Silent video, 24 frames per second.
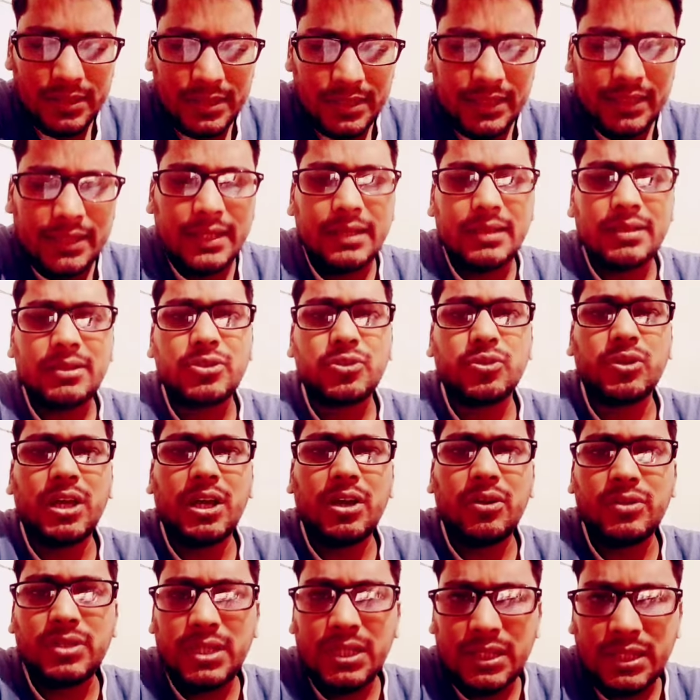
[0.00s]
ठीक है
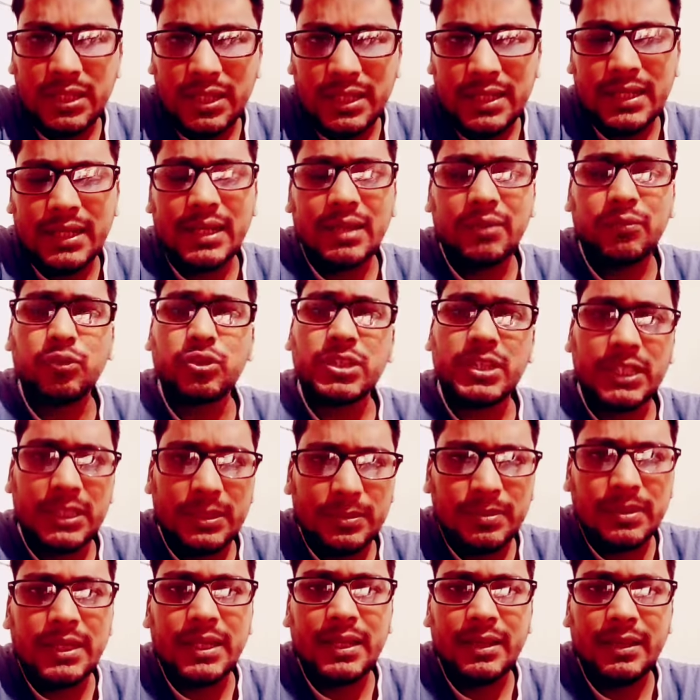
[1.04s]
चुनाव जीत रहे हैं अगर वो
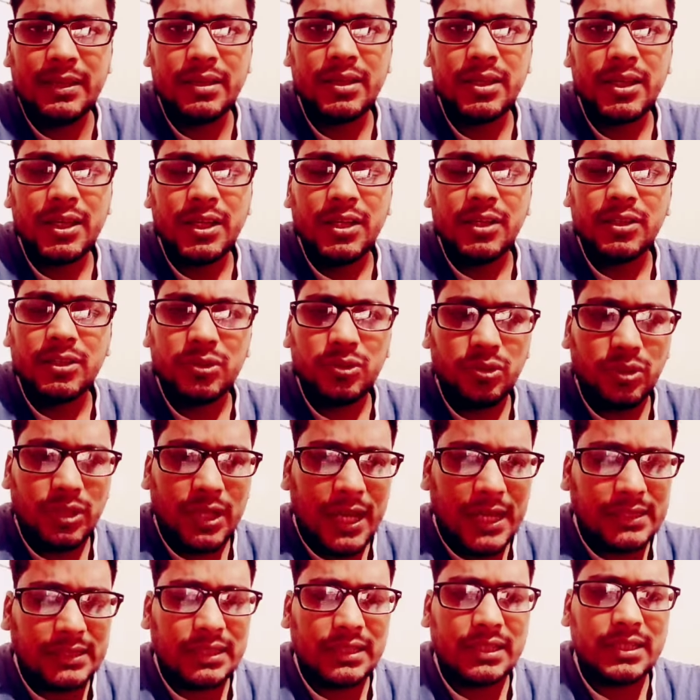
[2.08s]
जीत भी रहे हैं तो
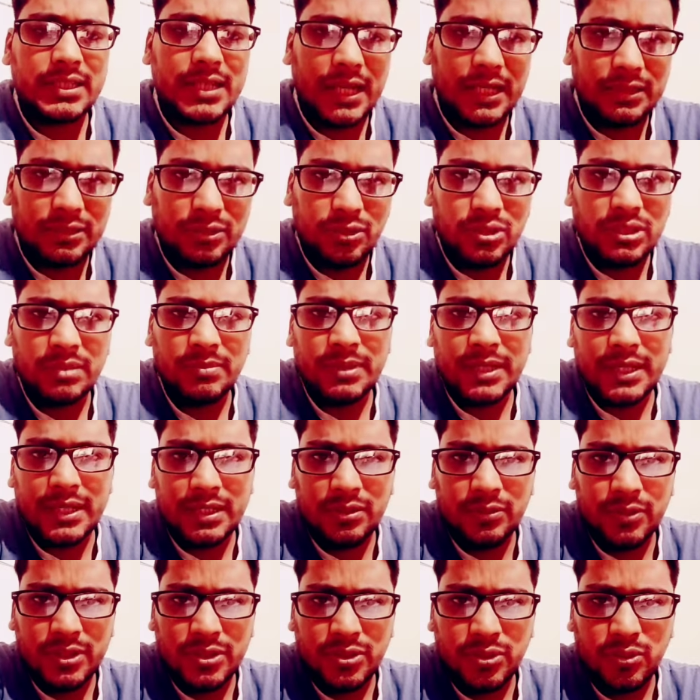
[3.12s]
खास करके छात्रों से मेरा
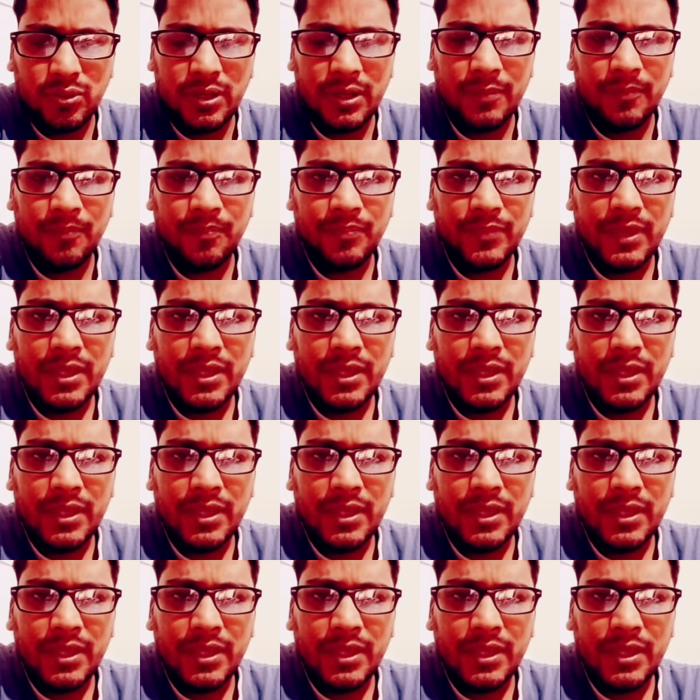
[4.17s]
रिक्वेस्ट होगा